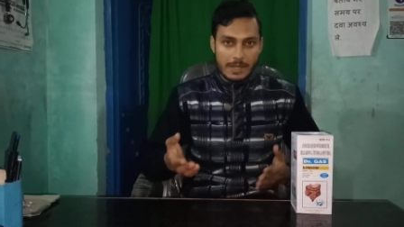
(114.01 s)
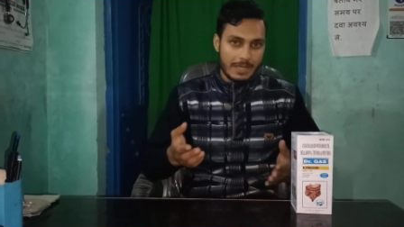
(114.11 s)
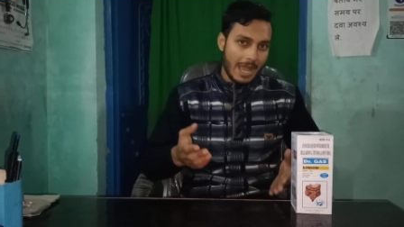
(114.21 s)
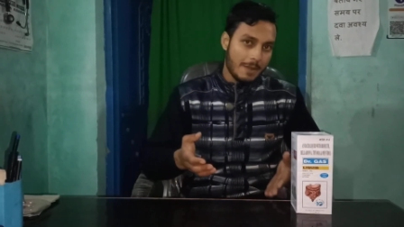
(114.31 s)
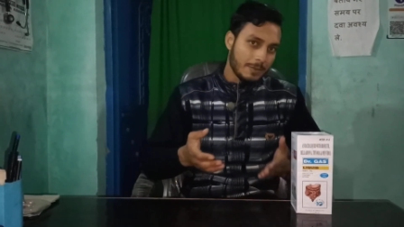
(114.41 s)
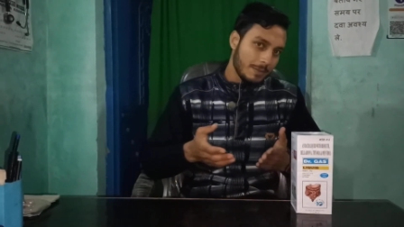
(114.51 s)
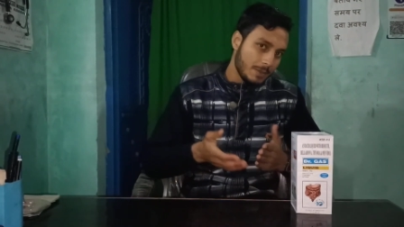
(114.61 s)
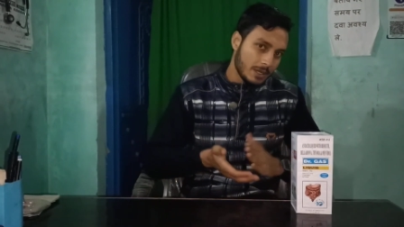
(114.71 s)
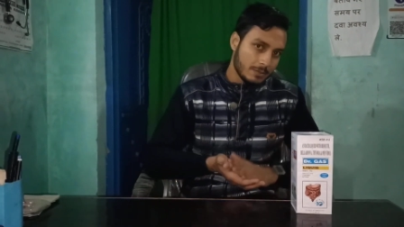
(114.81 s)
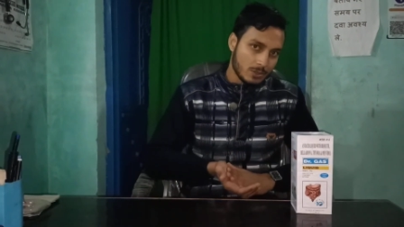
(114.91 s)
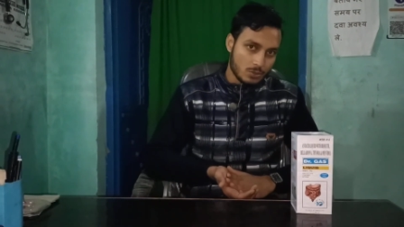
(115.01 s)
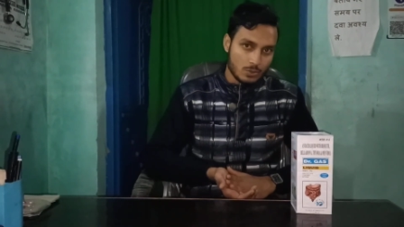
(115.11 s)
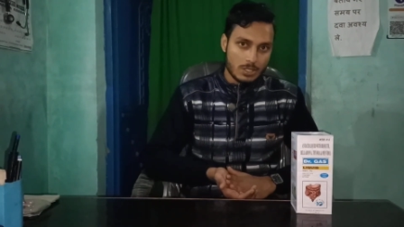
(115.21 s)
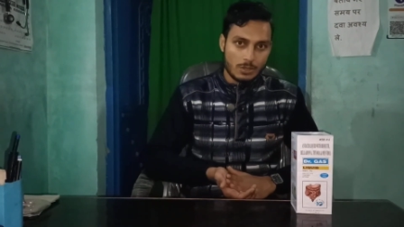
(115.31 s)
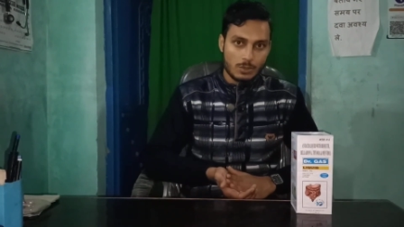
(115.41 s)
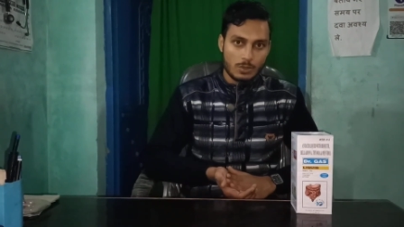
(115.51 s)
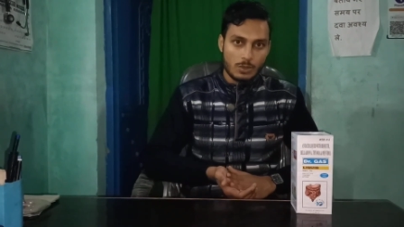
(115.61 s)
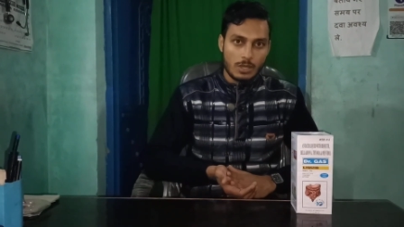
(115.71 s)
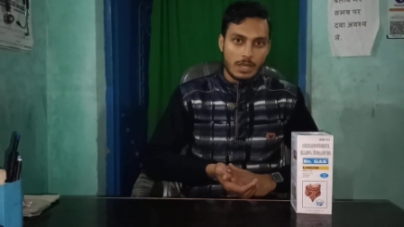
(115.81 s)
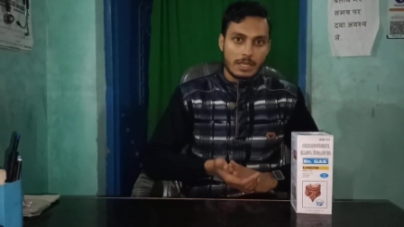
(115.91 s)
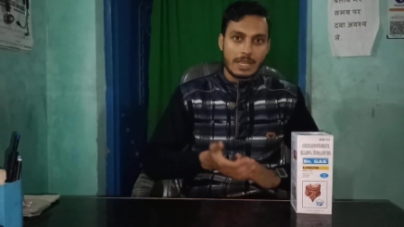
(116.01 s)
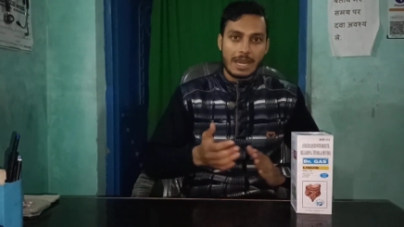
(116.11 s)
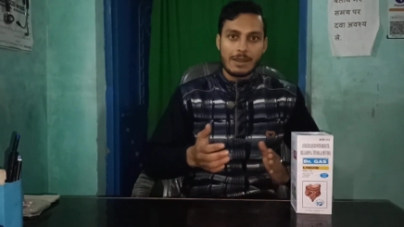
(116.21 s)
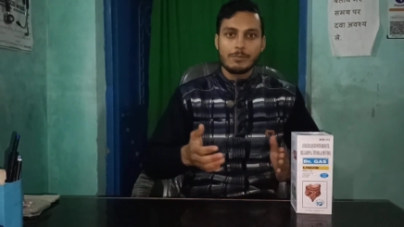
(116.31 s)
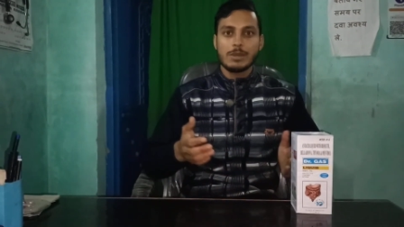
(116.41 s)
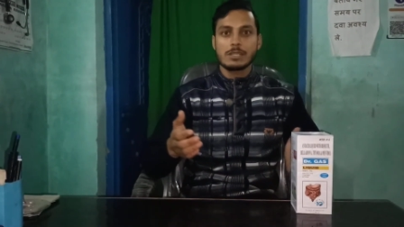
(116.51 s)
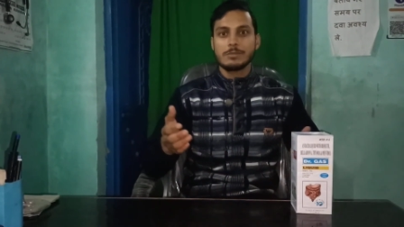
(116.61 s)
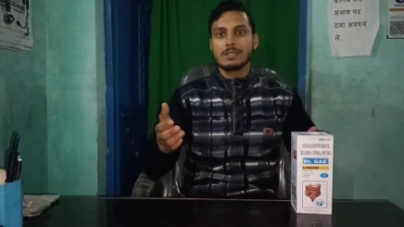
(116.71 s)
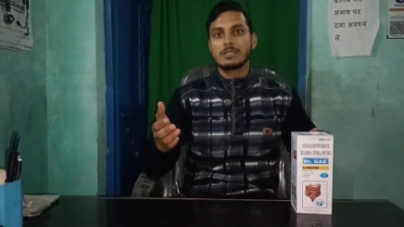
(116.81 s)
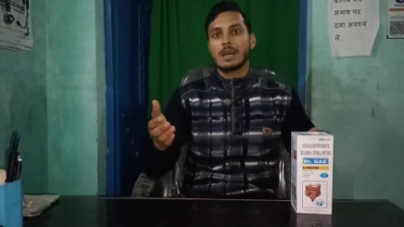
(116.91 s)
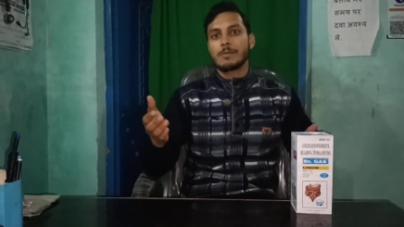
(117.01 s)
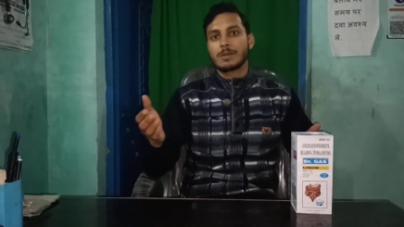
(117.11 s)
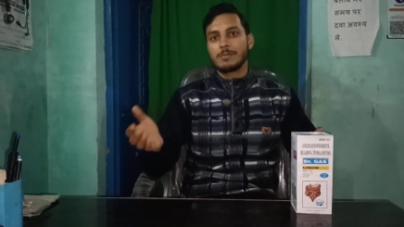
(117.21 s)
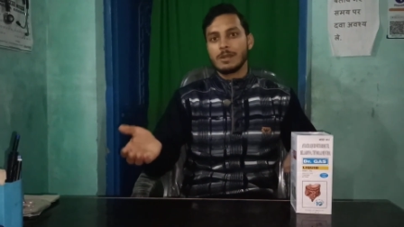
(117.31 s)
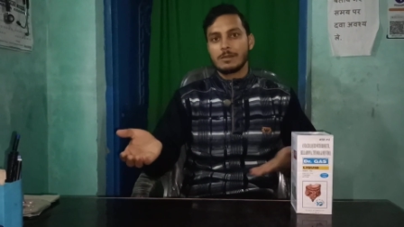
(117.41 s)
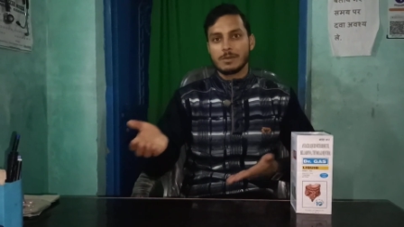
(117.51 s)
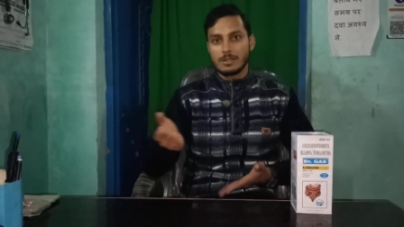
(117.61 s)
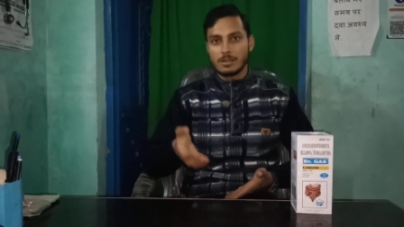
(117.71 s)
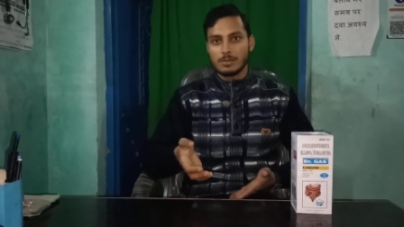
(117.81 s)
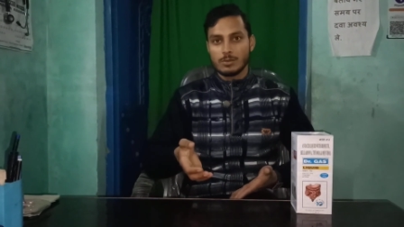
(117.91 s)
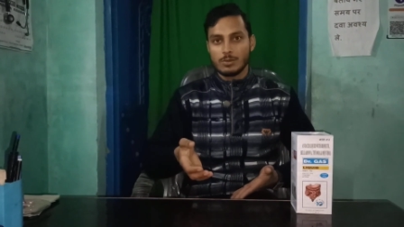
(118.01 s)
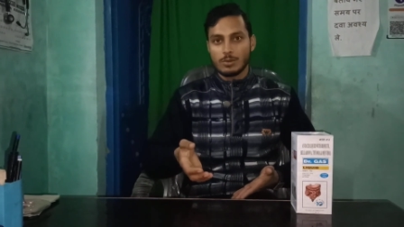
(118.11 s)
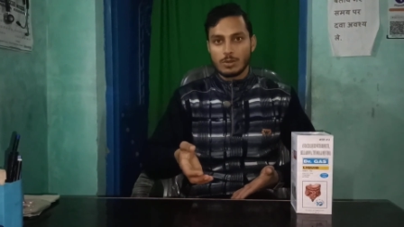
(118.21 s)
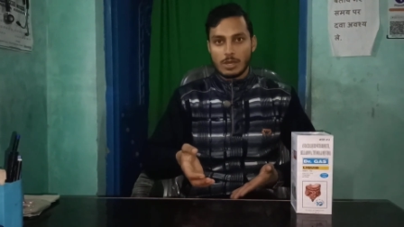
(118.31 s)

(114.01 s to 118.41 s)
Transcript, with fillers: या आपके पेट में सूजन हो या लंबे समय से आपके पेट में दर्द हो